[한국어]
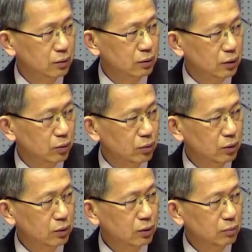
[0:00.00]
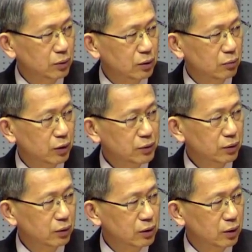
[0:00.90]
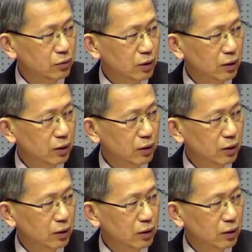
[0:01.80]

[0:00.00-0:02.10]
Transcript: 네 오늘 드럼, 드럼 왔어요. 지난주 안